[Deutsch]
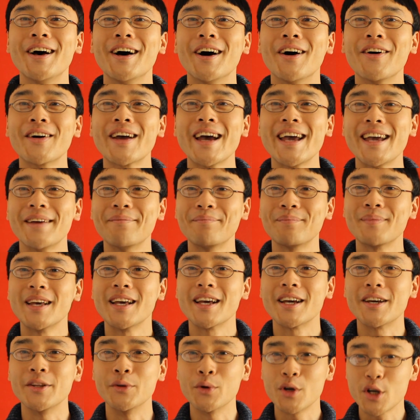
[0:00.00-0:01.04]
Okay,
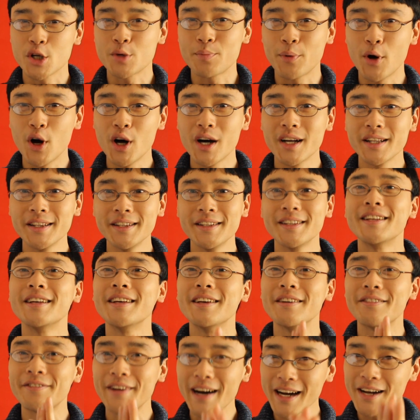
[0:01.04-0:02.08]
genug gesprochen,
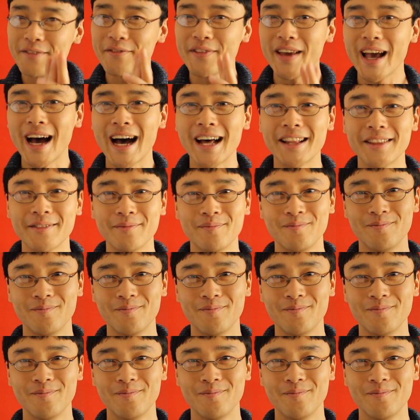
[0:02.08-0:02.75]
fangen wir an.